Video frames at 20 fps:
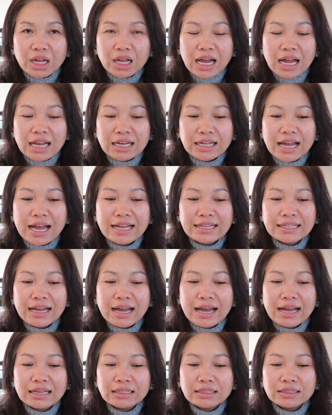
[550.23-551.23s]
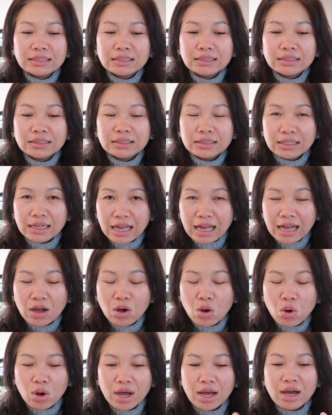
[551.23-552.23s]
การคาดการณ์นะคะ
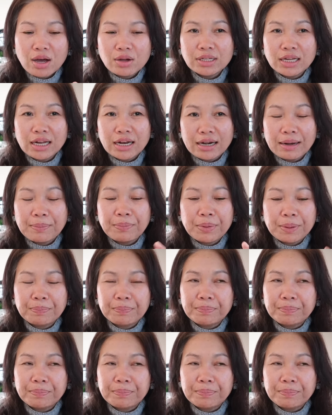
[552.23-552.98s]
ของเขา ในระดับ